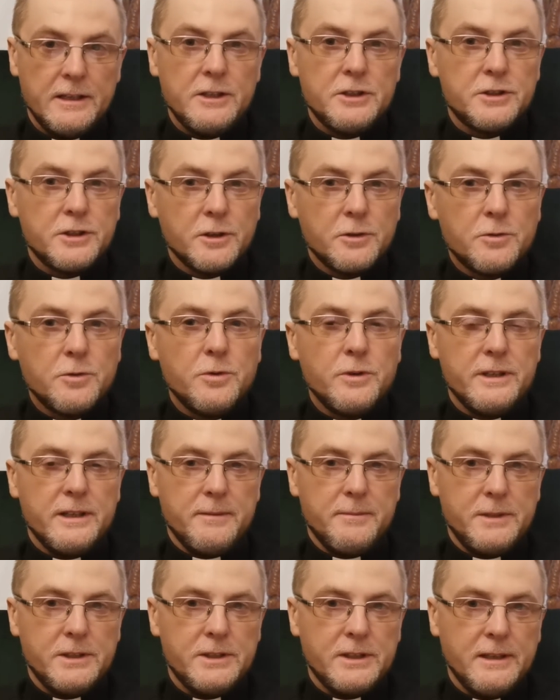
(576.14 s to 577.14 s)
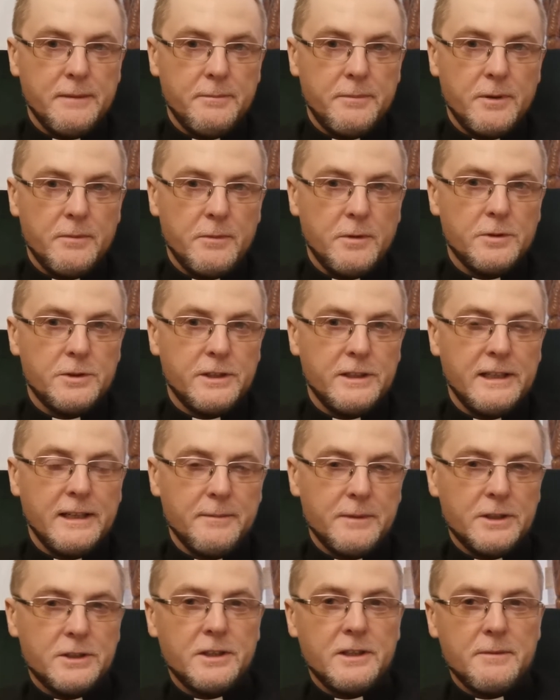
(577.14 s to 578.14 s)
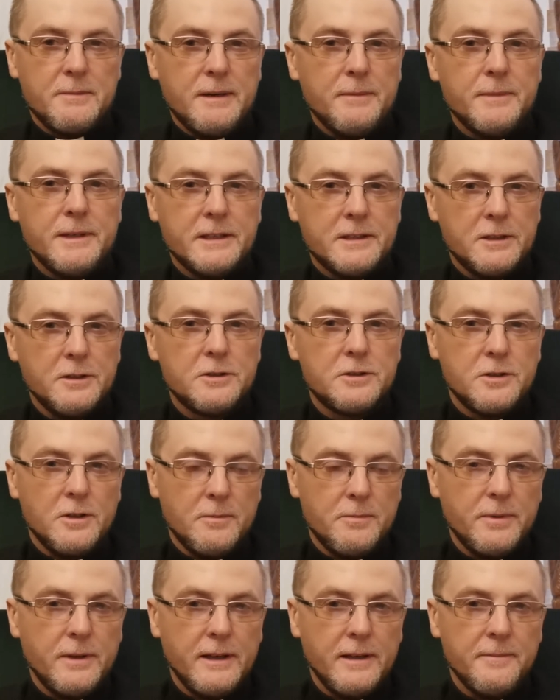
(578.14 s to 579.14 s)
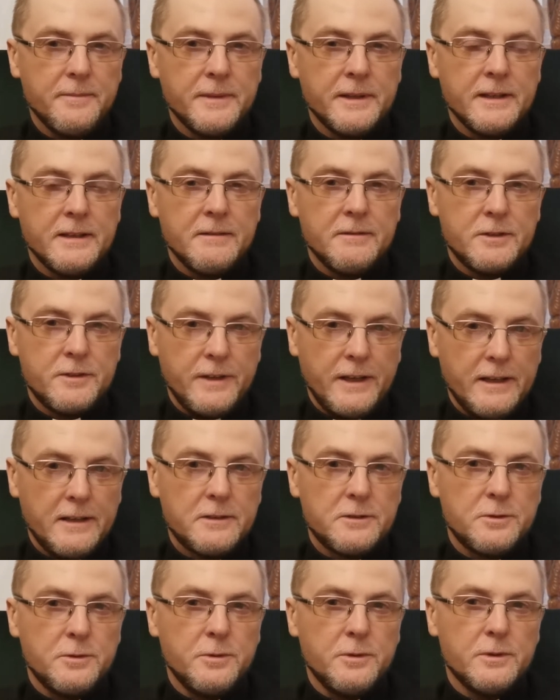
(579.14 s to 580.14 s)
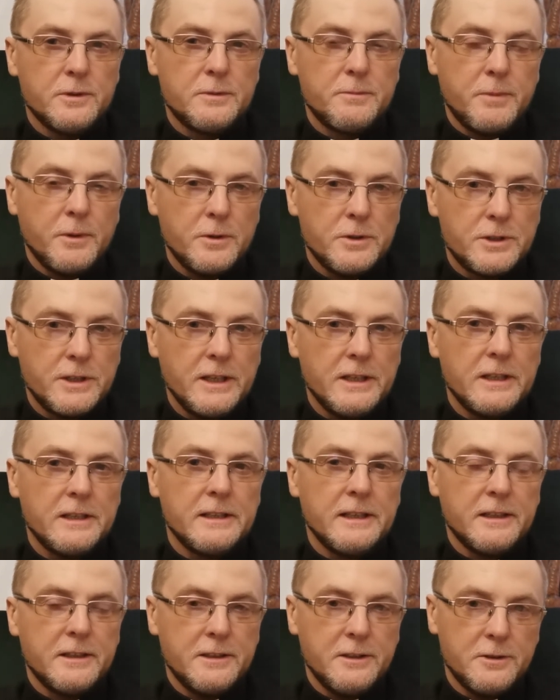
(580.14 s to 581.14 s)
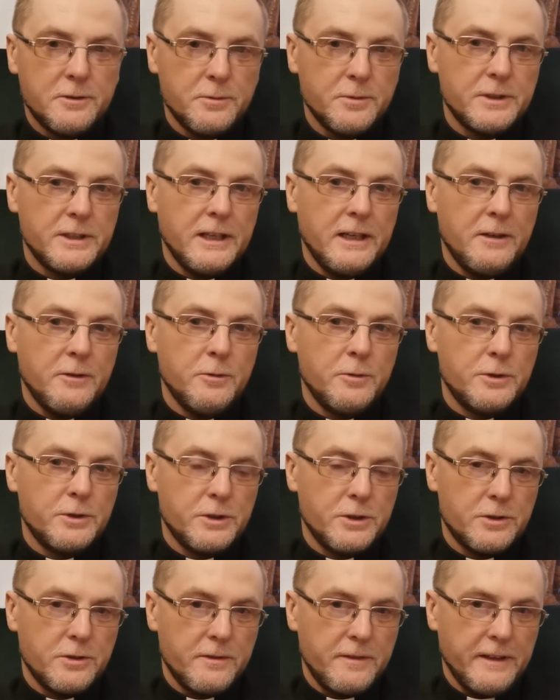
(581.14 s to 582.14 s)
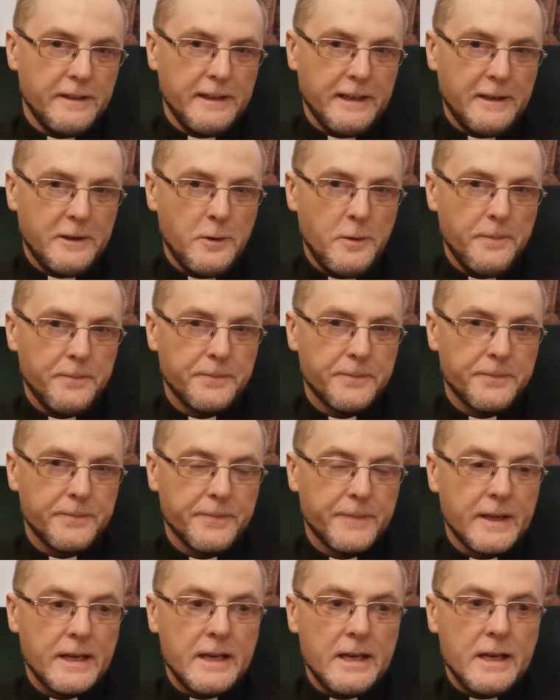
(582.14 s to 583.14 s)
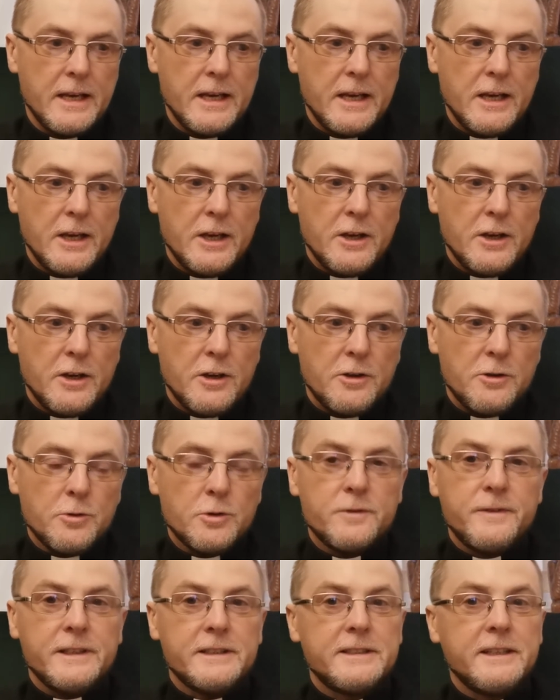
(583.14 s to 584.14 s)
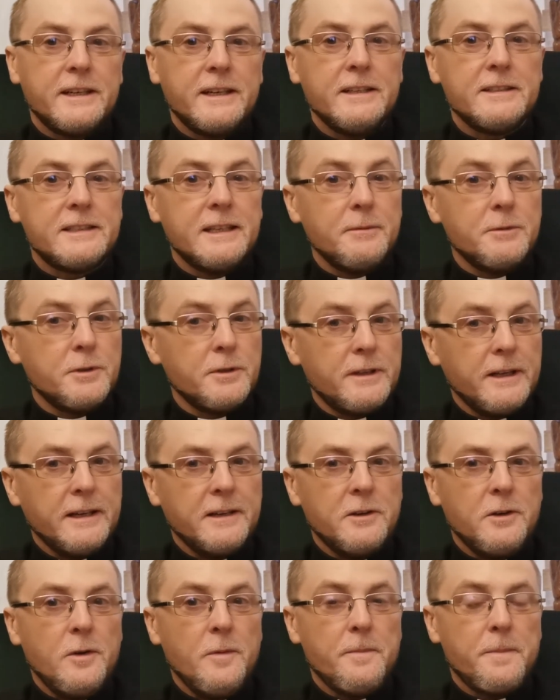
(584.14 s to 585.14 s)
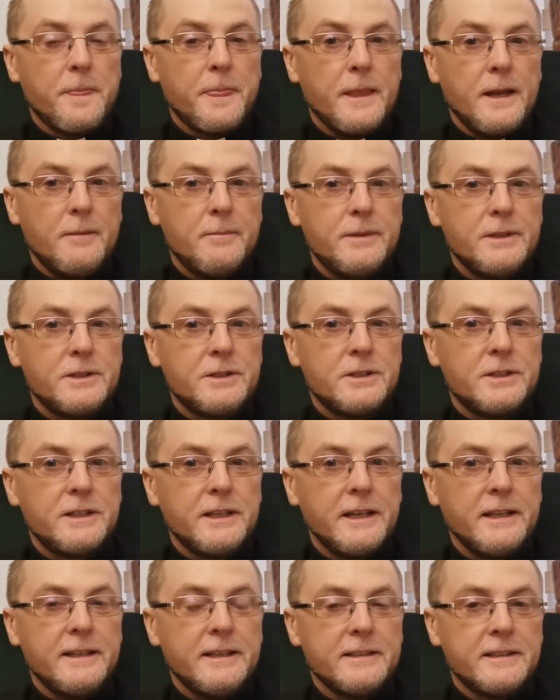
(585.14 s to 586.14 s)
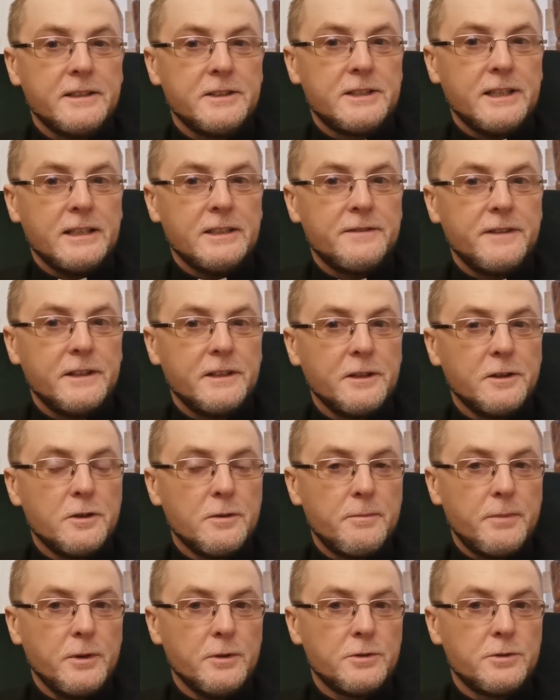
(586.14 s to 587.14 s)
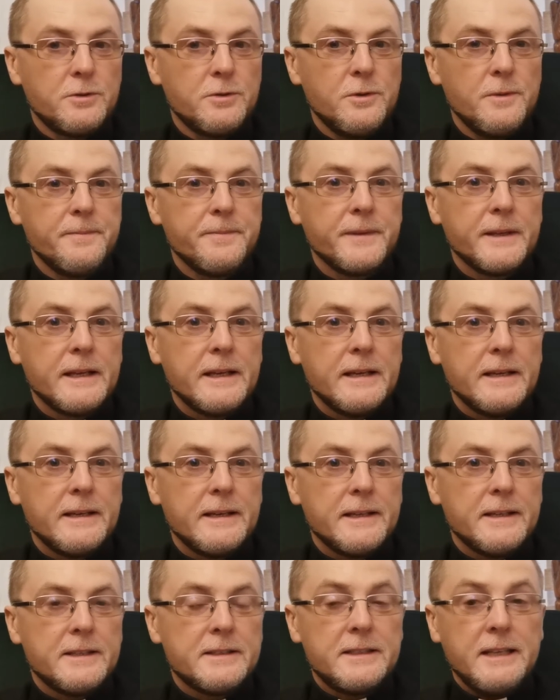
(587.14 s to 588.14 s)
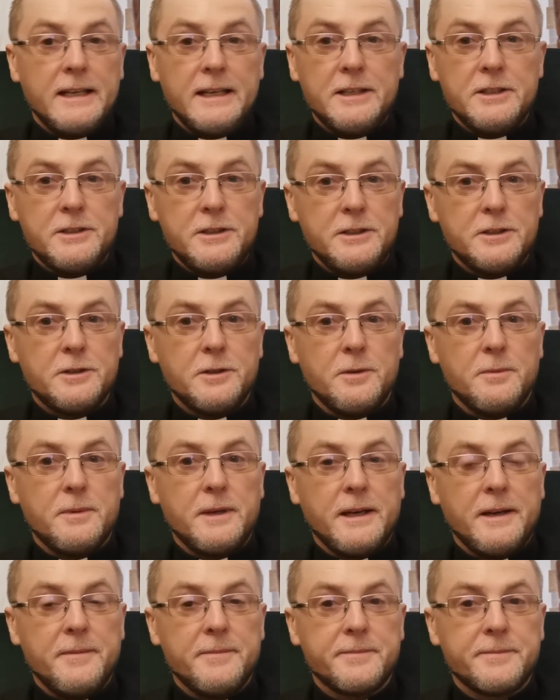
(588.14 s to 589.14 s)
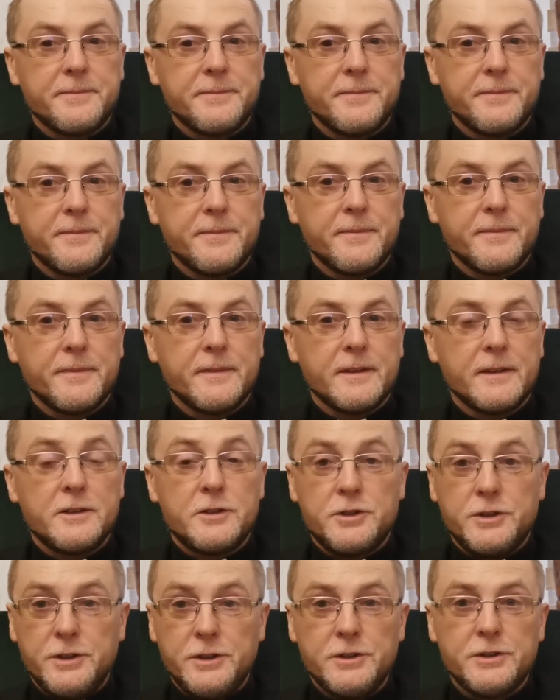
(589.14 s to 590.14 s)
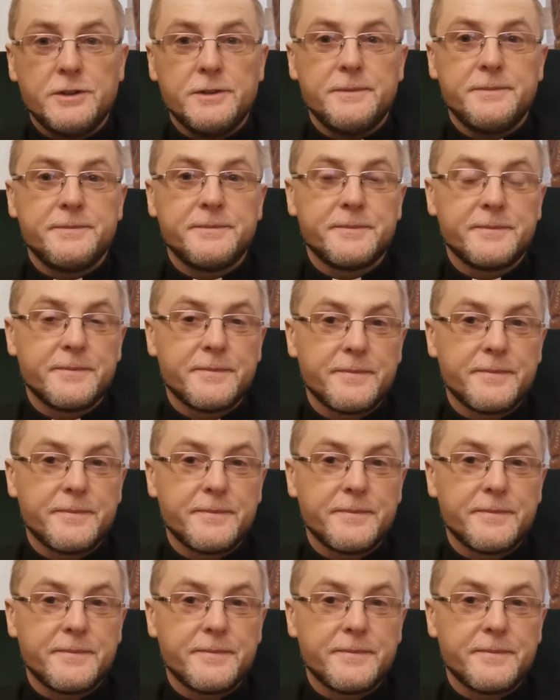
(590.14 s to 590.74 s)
I szczególnie, myślę, pomoże nam, jeżeli mamy jakieś sople w sercu, spojrzenie na Chrystusa ukrzyżowanego. Już Was zachęcam do tego, abyście na ten czas Wielkiego Postu znaleźli sobie mm, krzyż,